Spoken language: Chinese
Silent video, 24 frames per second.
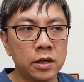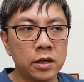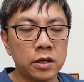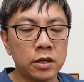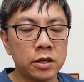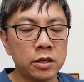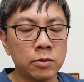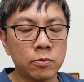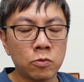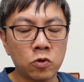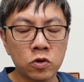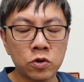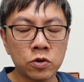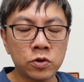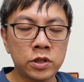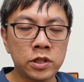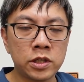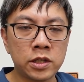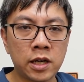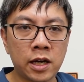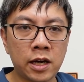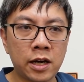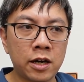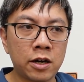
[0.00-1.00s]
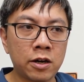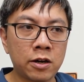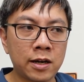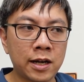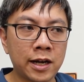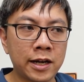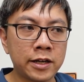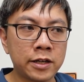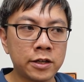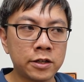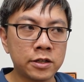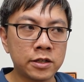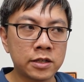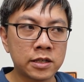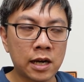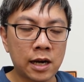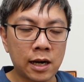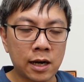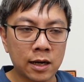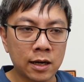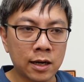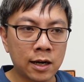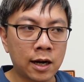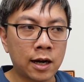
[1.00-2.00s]
呃磨豆机还要来得
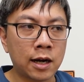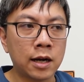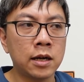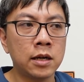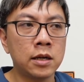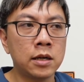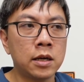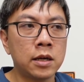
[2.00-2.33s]
长啦。